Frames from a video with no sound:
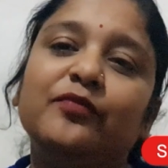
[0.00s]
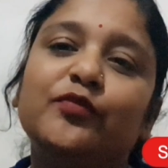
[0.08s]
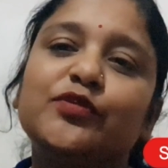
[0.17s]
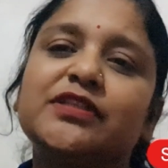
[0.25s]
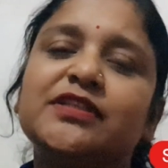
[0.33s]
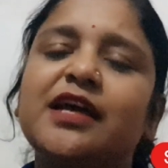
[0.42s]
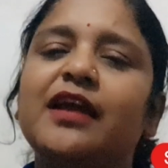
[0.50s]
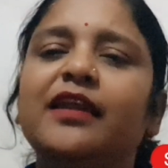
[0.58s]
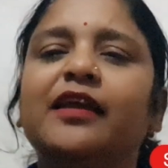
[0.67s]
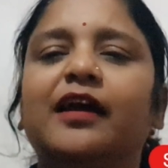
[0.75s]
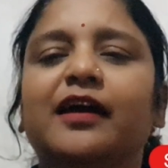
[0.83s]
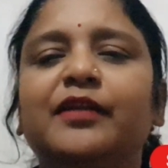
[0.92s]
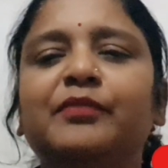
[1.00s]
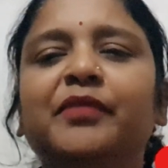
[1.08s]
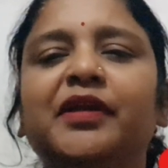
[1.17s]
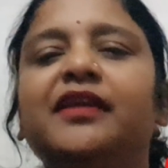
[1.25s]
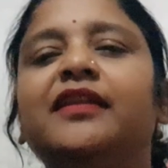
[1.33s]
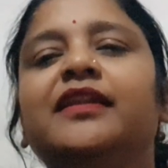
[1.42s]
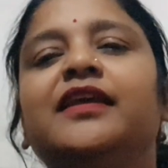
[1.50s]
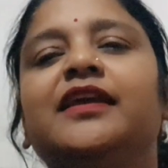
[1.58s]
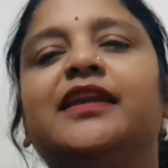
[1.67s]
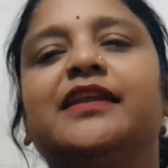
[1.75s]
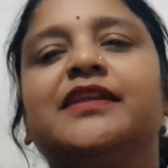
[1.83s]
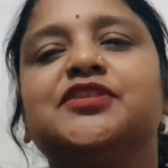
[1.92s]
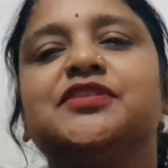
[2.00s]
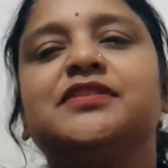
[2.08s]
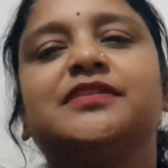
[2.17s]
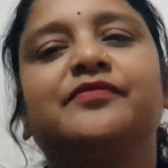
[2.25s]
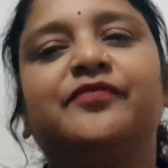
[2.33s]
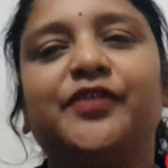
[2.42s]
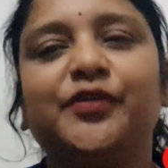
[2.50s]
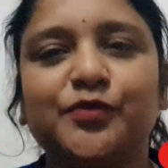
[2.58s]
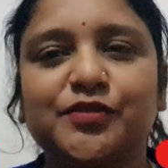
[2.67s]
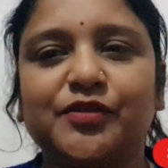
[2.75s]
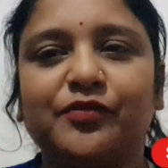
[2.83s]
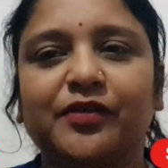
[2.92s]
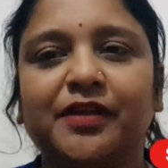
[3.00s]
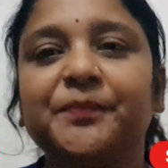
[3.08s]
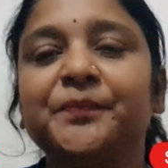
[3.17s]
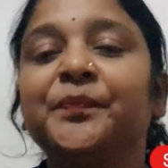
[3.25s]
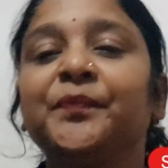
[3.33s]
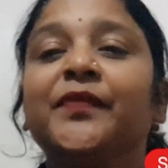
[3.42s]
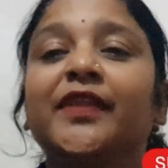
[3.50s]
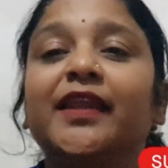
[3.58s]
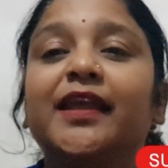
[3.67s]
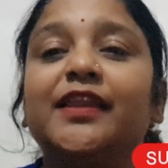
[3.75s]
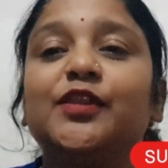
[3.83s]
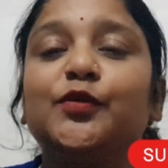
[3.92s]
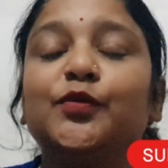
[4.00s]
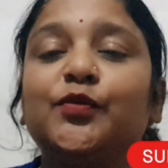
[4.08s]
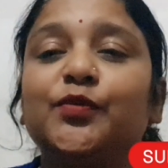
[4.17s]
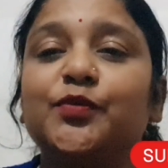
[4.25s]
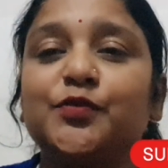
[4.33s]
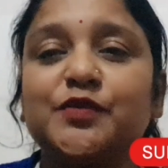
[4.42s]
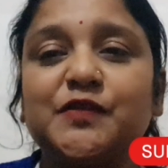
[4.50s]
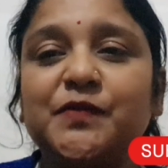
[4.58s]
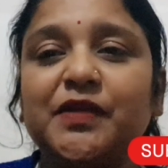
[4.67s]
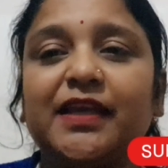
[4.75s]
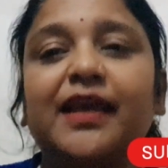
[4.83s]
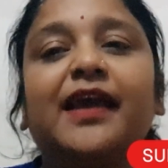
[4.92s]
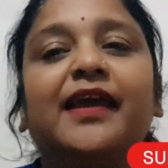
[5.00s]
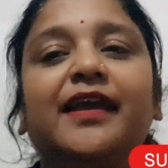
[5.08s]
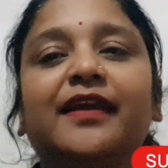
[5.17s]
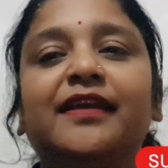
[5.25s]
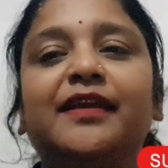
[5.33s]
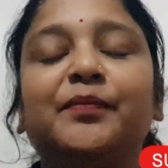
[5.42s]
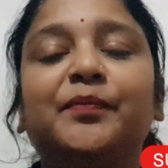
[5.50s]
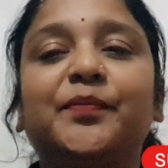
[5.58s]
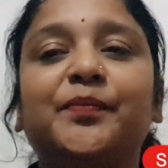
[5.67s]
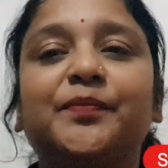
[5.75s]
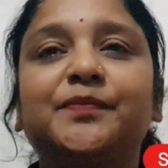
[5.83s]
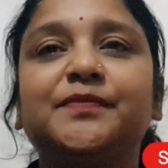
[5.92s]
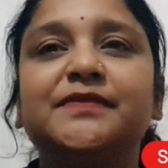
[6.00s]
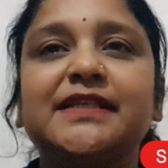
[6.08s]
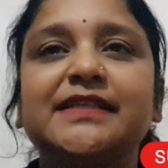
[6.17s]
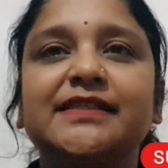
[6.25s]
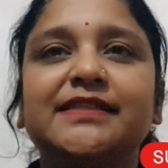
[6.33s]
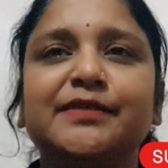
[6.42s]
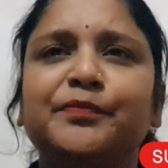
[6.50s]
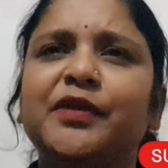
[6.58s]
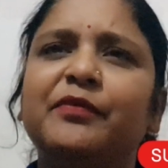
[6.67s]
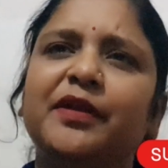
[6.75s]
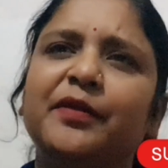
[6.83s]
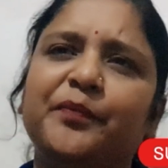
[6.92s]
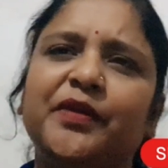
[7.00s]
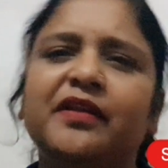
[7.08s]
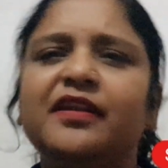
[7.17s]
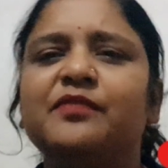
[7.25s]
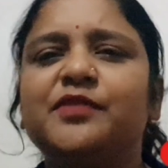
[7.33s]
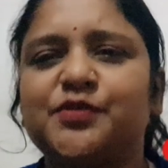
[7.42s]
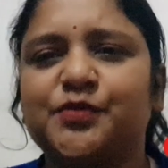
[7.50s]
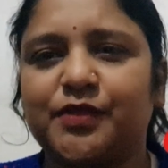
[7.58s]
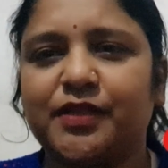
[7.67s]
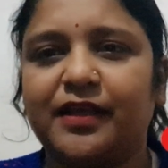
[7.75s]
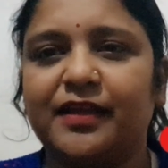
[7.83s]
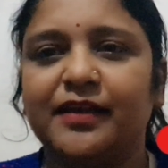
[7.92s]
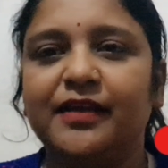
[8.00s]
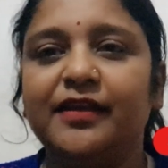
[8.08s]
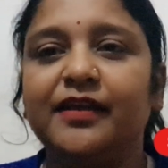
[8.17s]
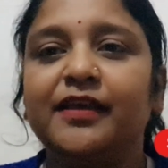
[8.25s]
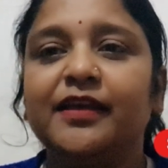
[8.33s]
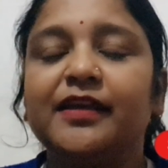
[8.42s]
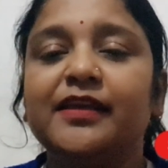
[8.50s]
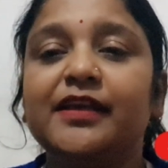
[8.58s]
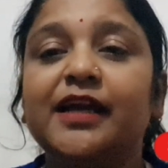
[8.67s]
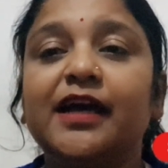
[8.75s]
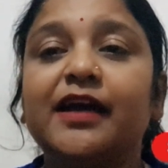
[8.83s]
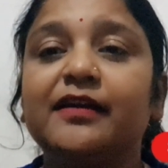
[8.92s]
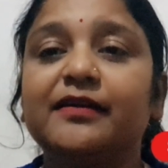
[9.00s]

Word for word: वो सारी हर महीने की टेंशन से फ्री हो जाओगी तो उसमें क्या है कि जैसे जब भी हमारा पीरियड मिस होता है या